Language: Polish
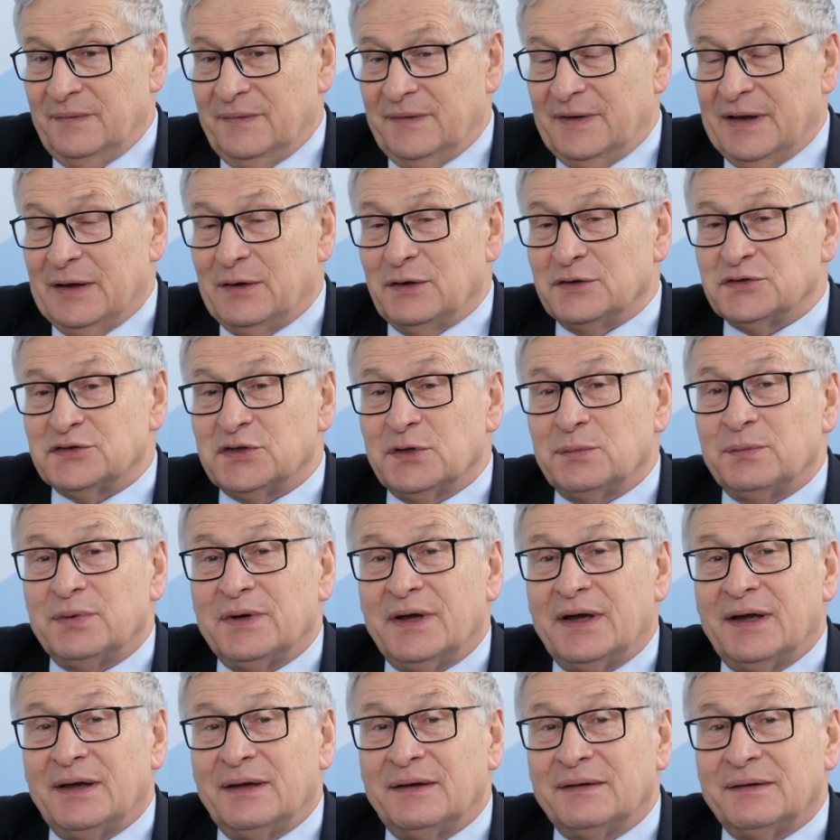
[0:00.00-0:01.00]
ta
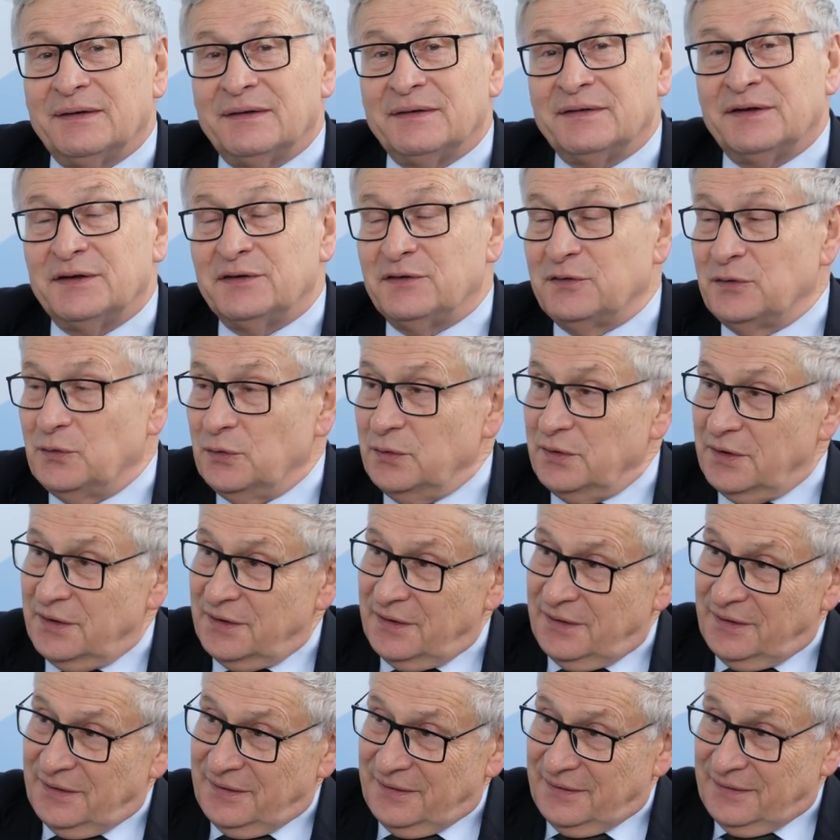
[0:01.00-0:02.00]
osoba
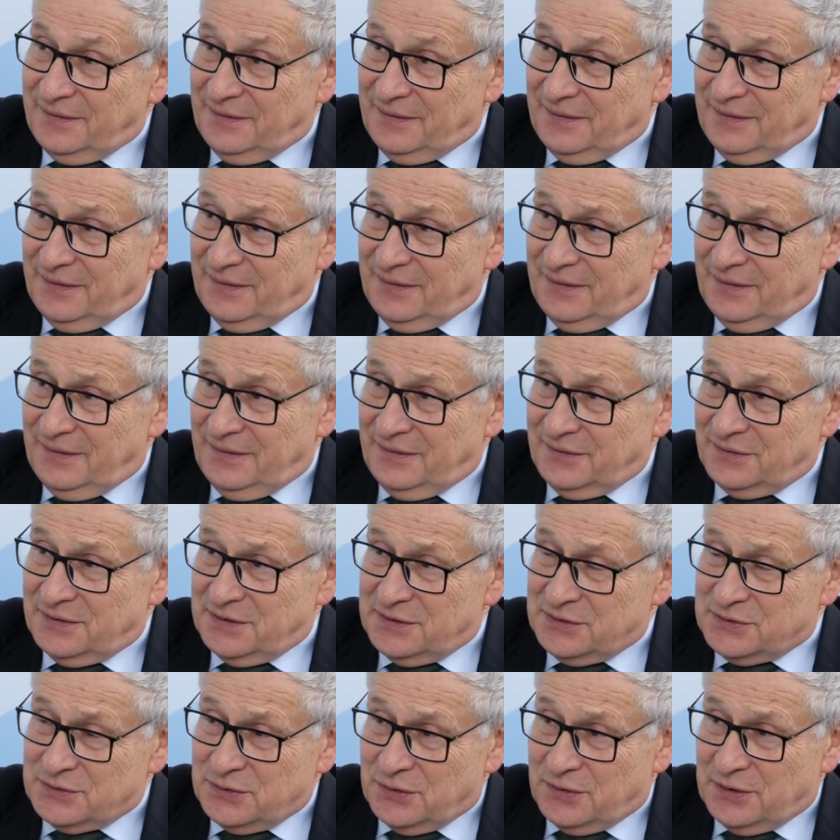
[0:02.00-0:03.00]
decyduje
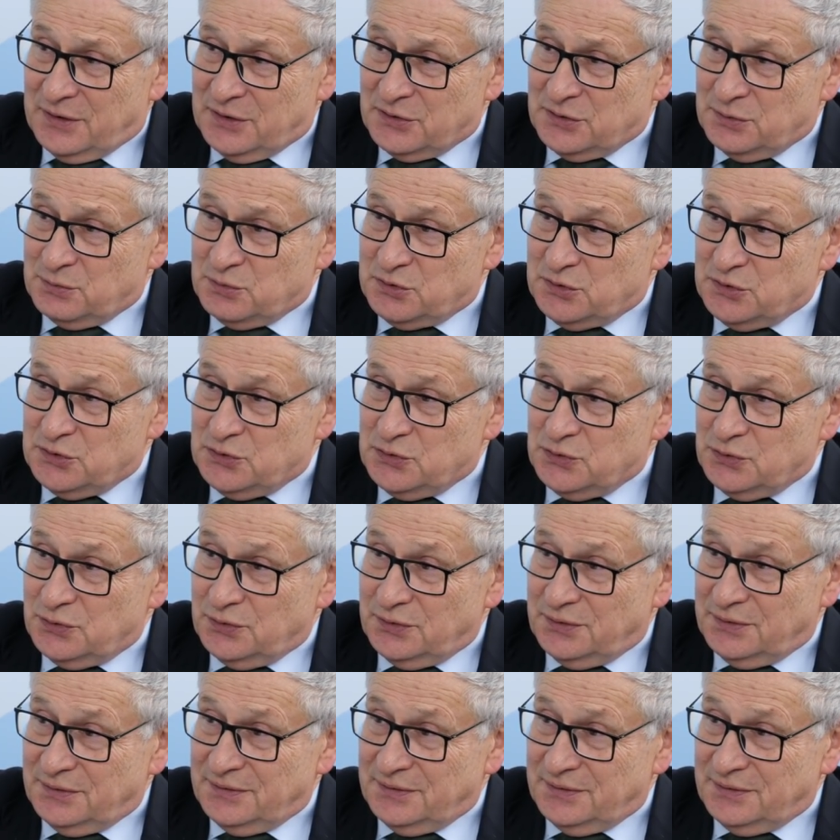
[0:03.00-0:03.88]
często o naszym życiu.